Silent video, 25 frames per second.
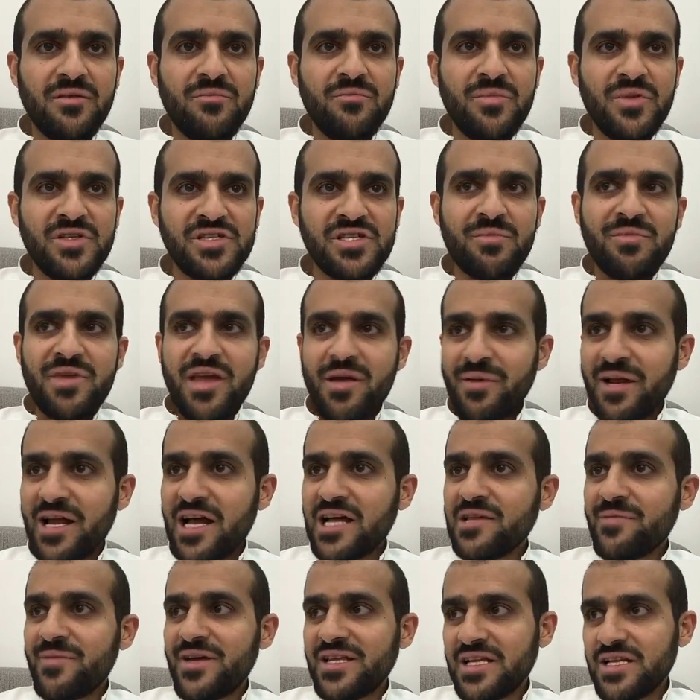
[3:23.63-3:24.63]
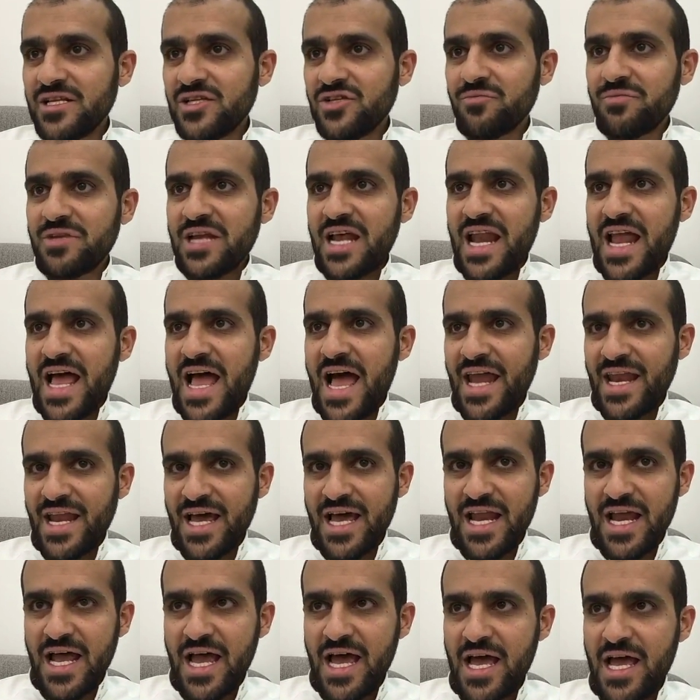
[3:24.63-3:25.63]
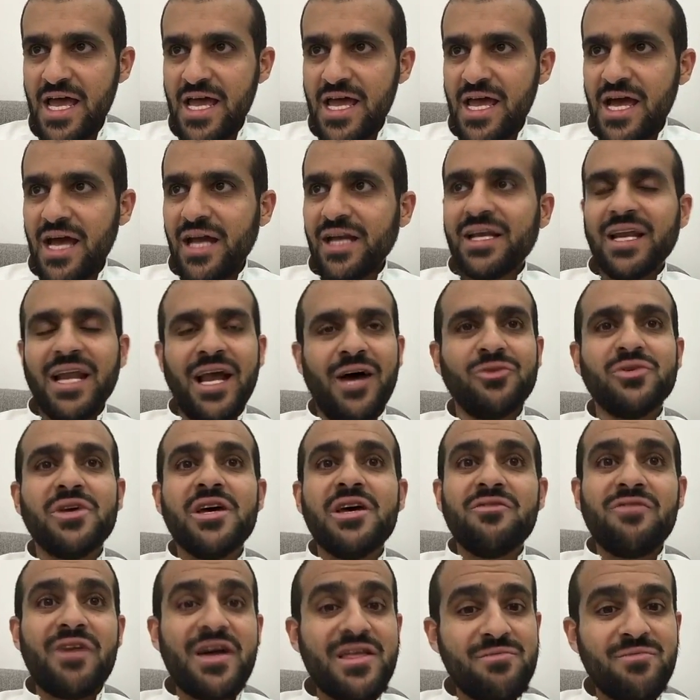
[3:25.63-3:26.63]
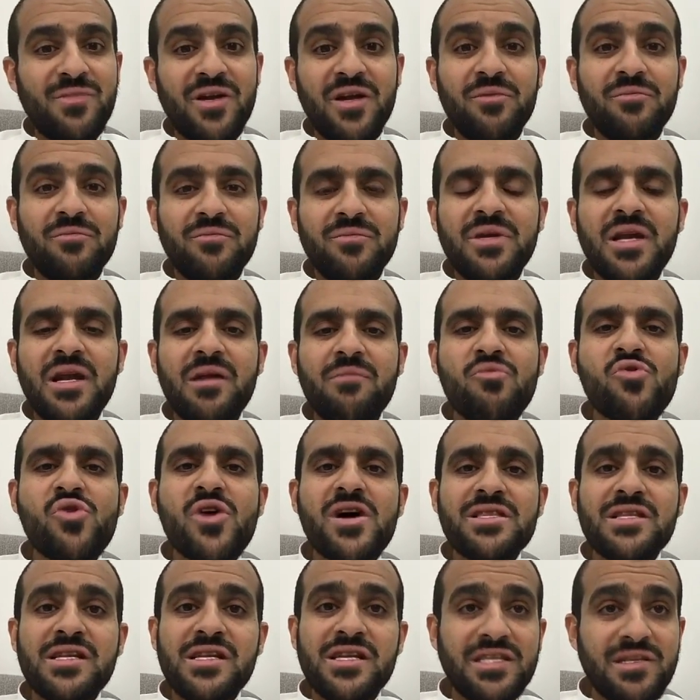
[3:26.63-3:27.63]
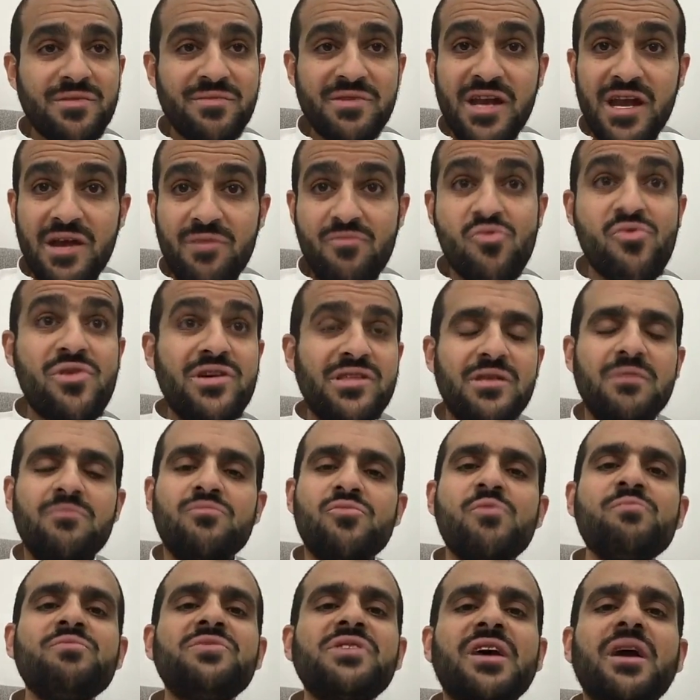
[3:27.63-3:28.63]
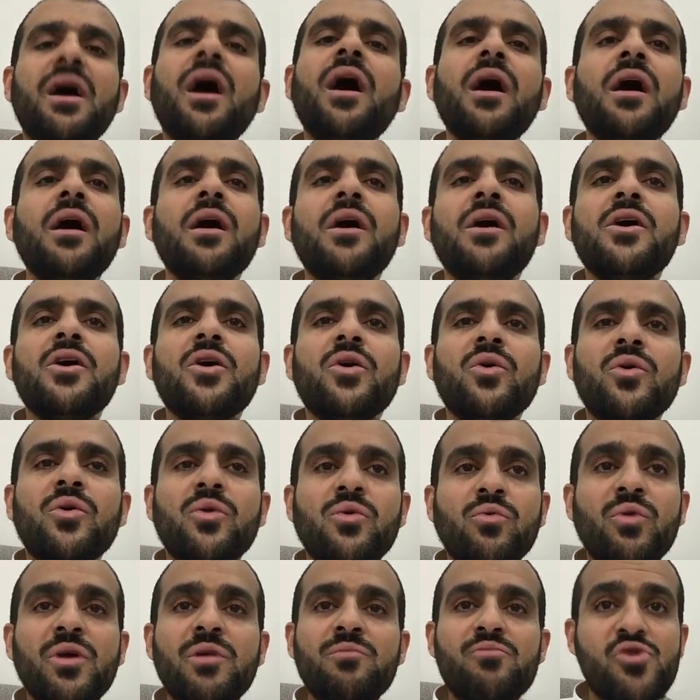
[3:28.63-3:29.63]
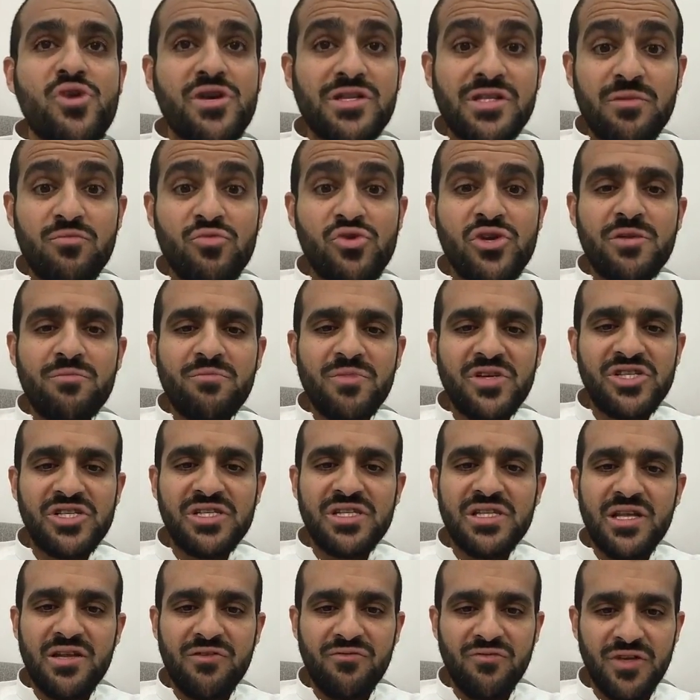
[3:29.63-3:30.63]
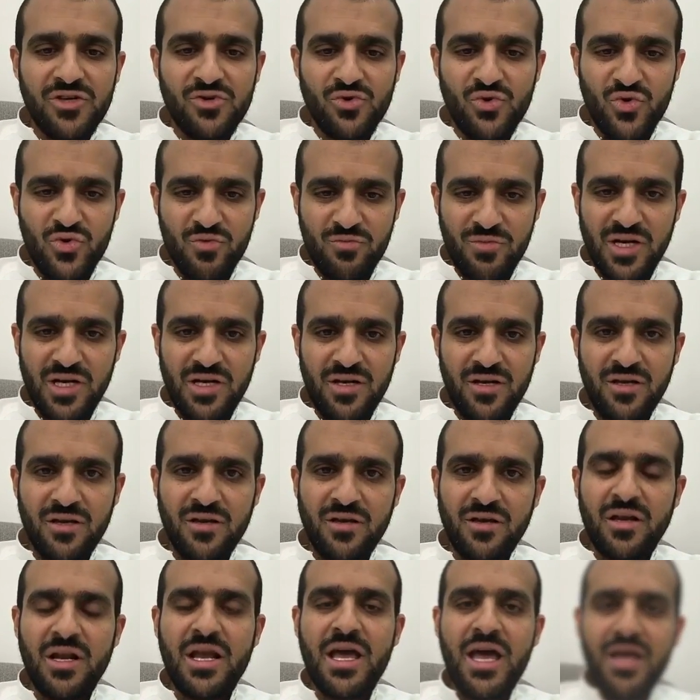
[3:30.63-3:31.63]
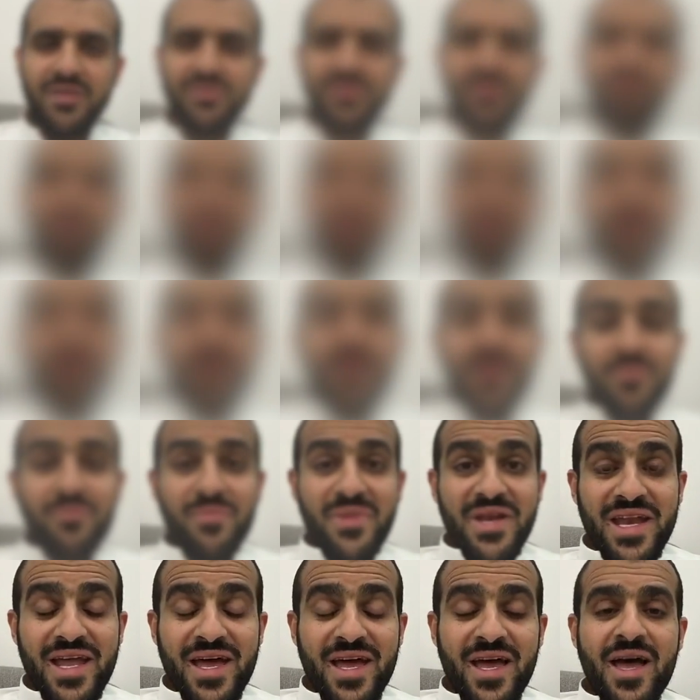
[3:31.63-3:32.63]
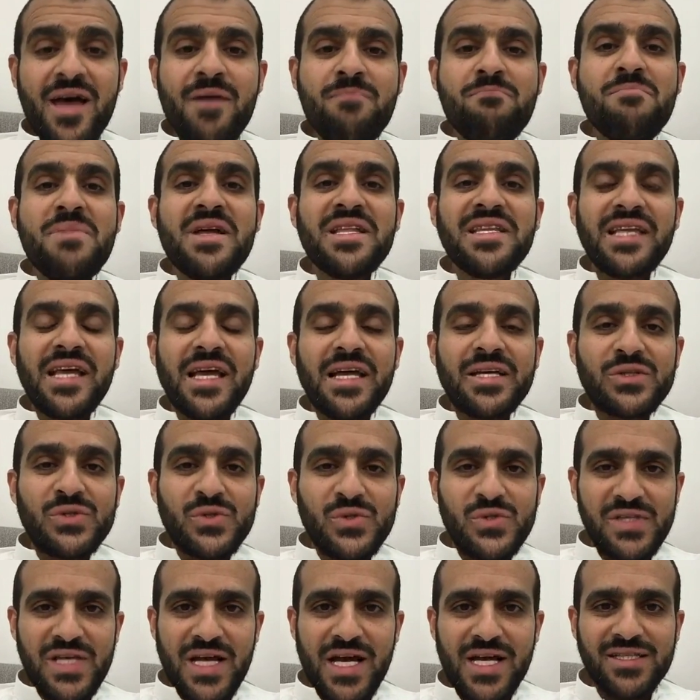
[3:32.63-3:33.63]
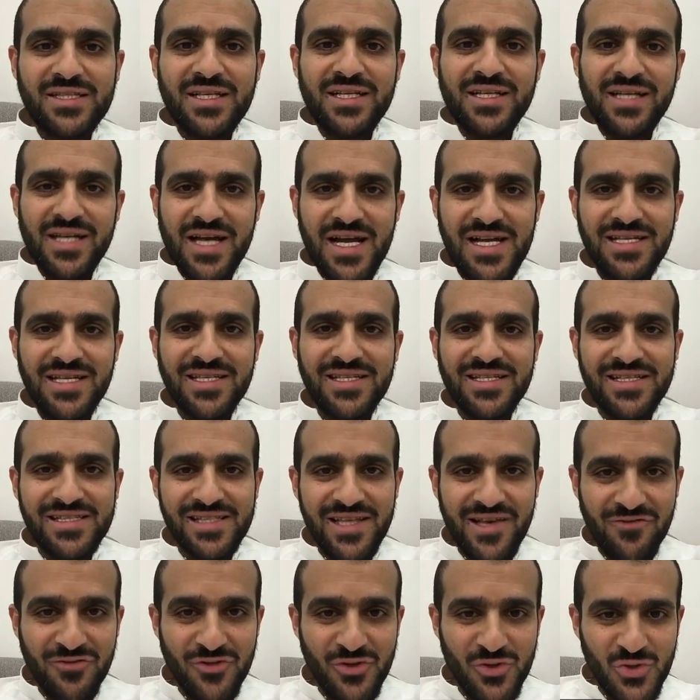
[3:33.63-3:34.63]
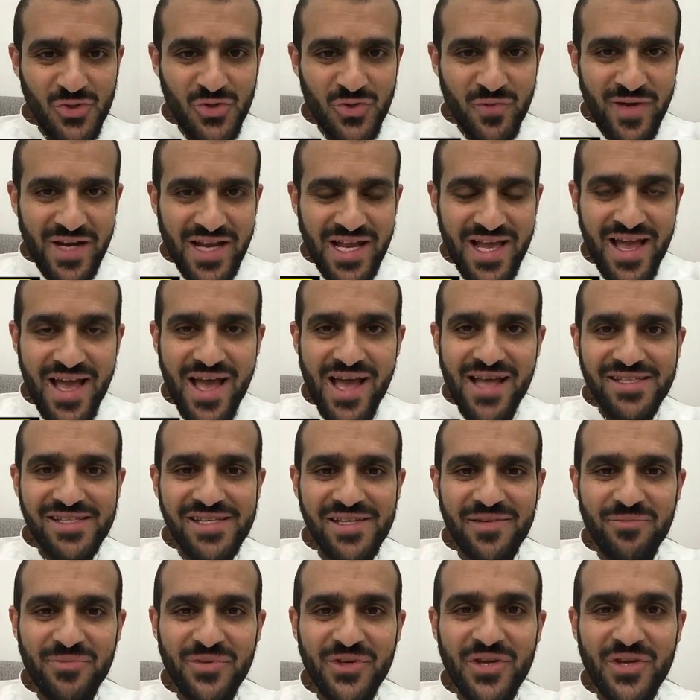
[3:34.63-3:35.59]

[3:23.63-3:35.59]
شبيهه بالخدمات اللي تبنى الان على الكلاود فهذه من من المواد اللي اعتبرها المواد الممتعه والمواد المهمه جدا في علوم الحاسب من اهم التخصصات اللي راح تدرسها في علوم الحاسب